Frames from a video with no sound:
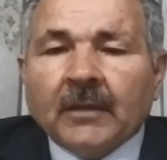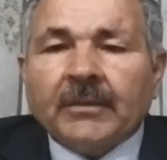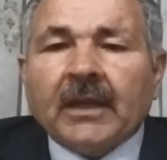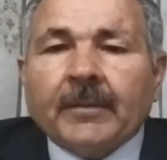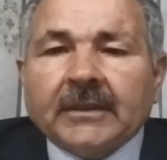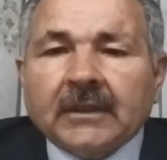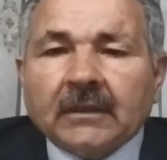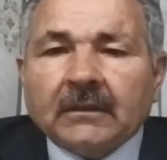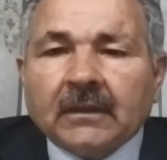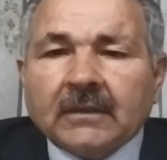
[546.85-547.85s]
Bir
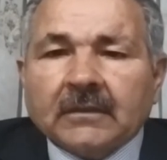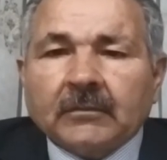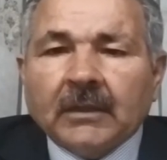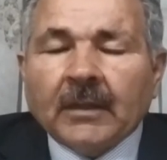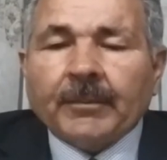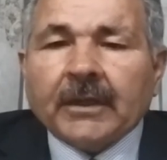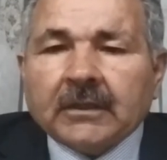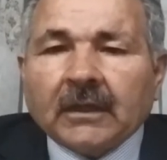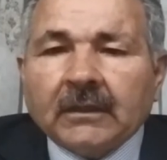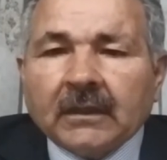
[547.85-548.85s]
ebediyet lazım.
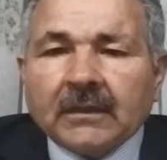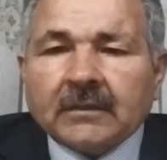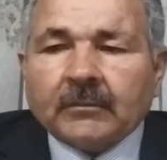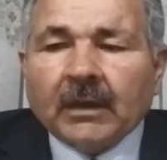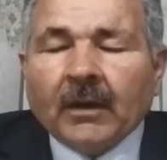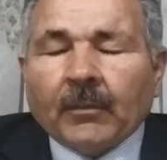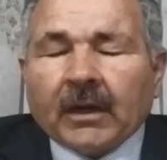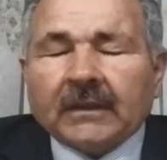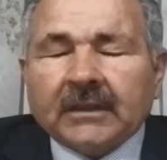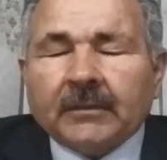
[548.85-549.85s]
Beka lazım.
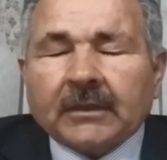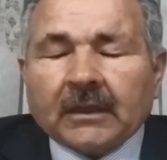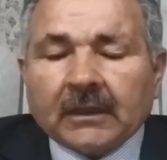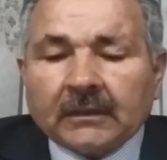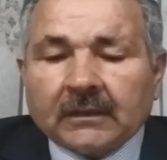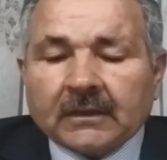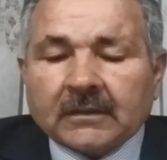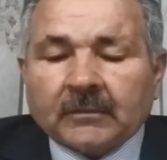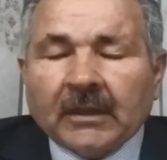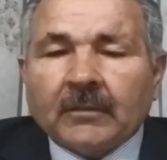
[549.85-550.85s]
vaki bir hayat
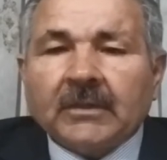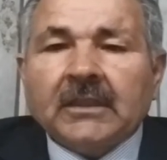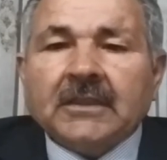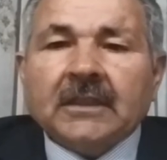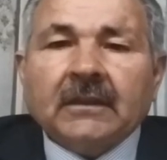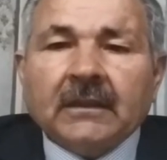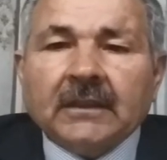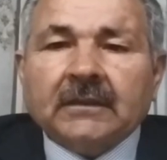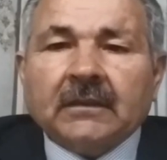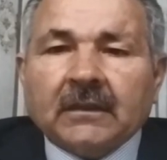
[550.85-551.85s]
lazım. Bir
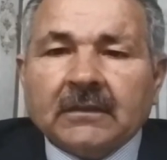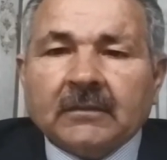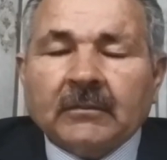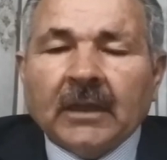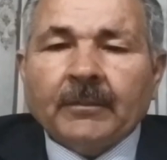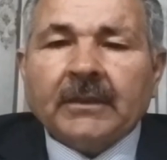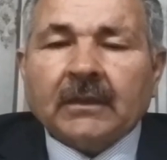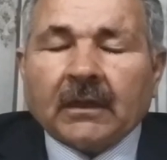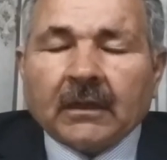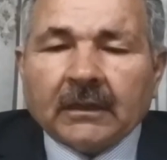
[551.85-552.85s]
cennet lazım.
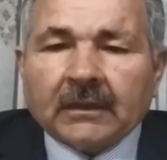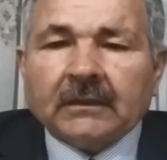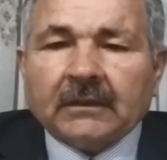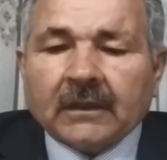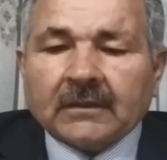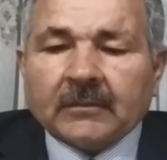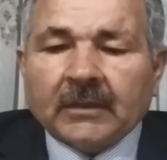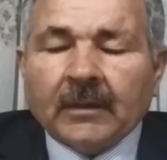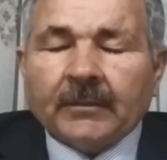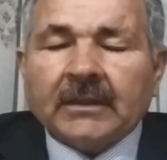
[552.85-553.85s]
Bir ahiret lazım.
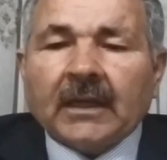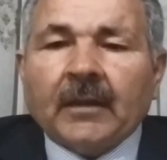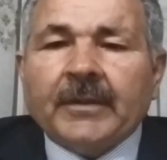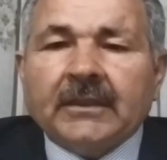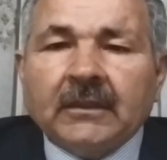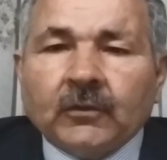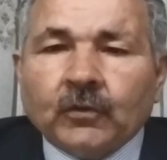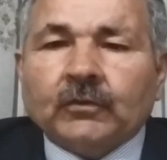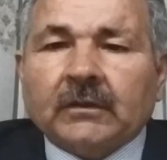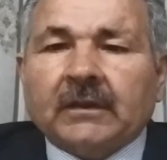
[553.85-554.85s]
Bir ebedi
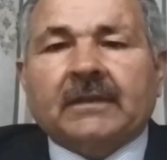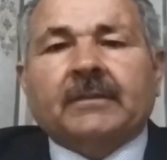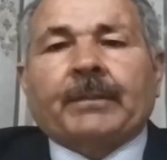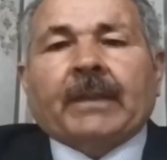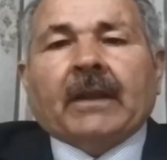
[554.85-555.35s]
yurt lazım.